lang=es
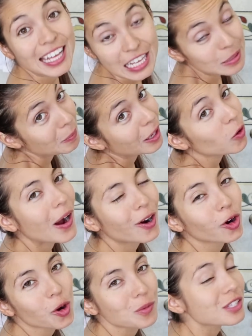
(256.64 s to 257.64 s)
Y me
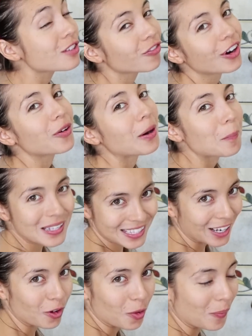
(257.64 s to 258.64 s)
enjuago como si fuera una
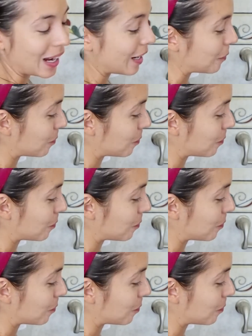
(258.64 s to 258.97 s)
pasta normal.